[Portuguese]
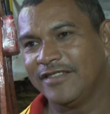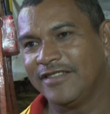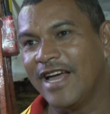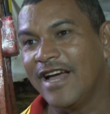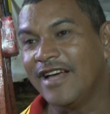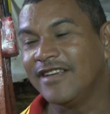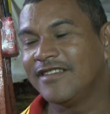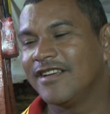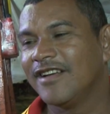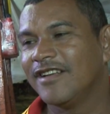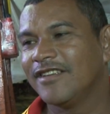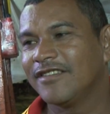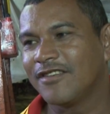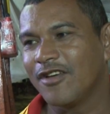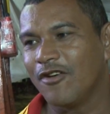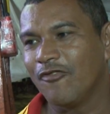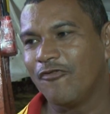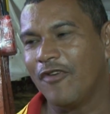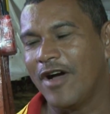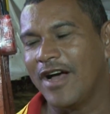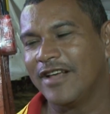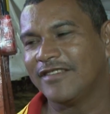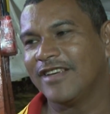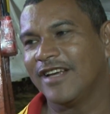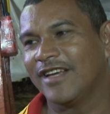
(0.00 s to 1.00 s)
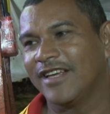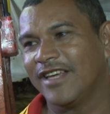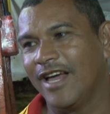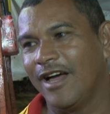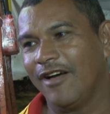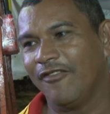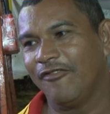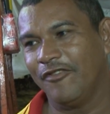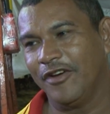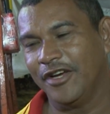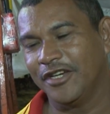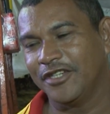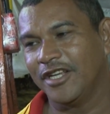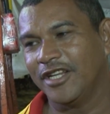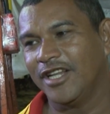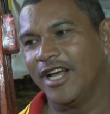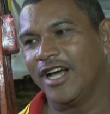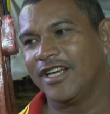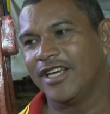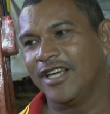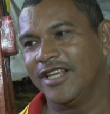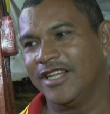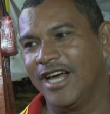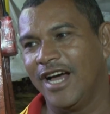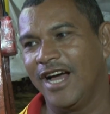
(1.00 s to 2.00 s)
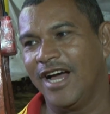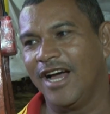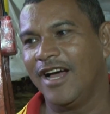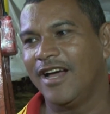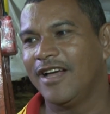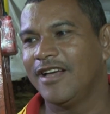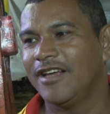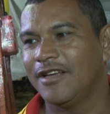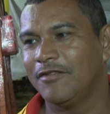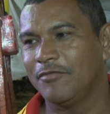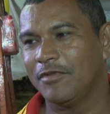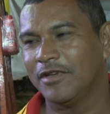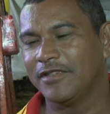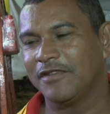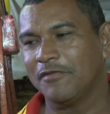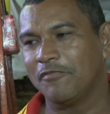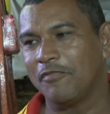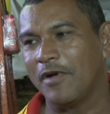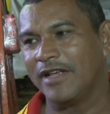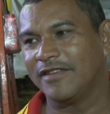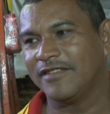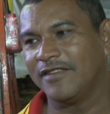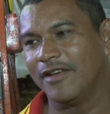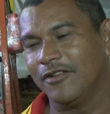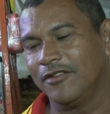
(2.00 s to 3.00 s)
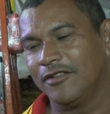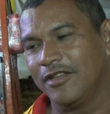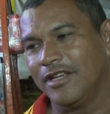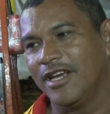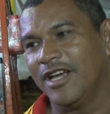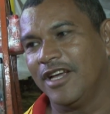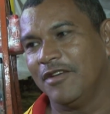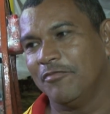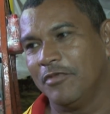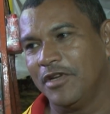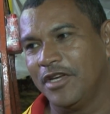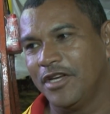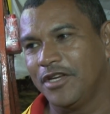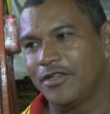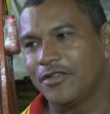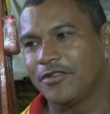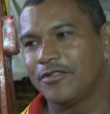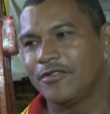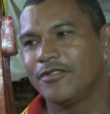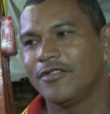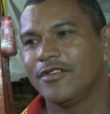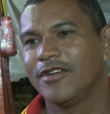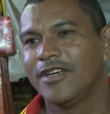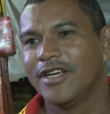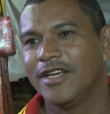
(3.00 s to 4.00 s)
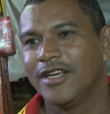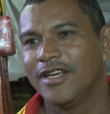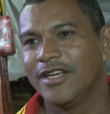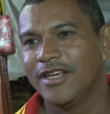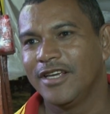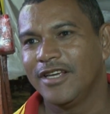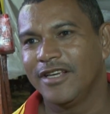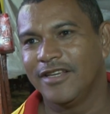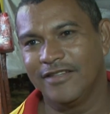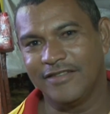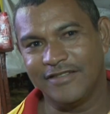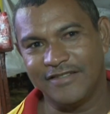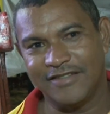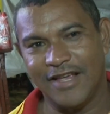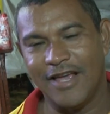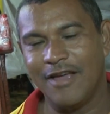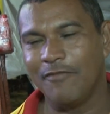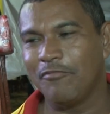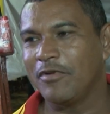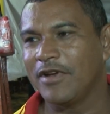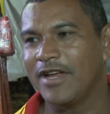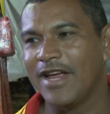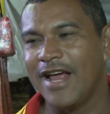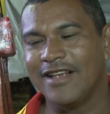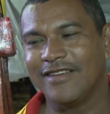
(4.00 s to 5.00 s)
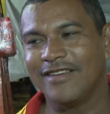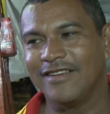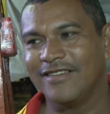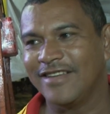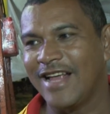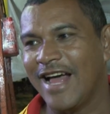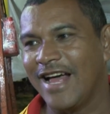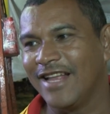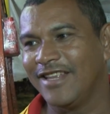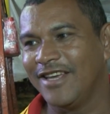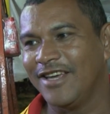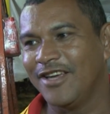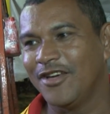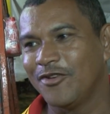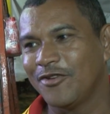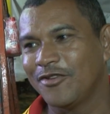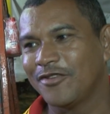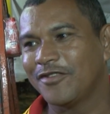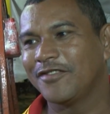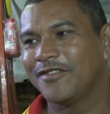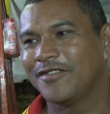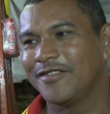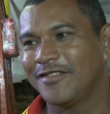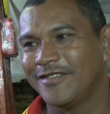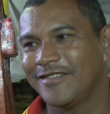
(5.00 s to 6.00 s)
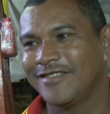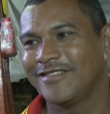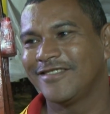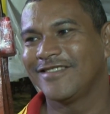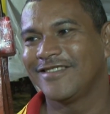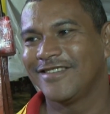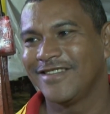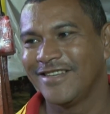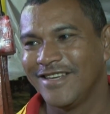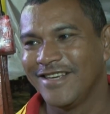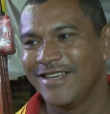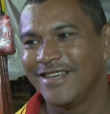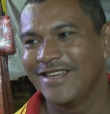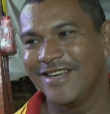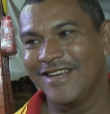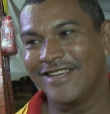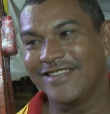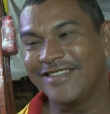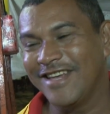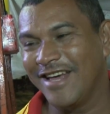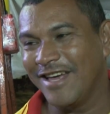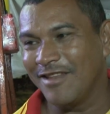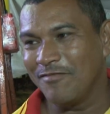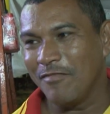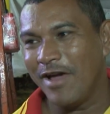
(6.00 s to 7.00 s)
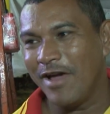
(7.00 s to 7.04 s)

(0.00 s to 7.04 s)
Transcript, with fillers: 10 anos que eu faço aqui a festa daqui da emancipação de Remígio. E sempre, graças a Deus, esse ano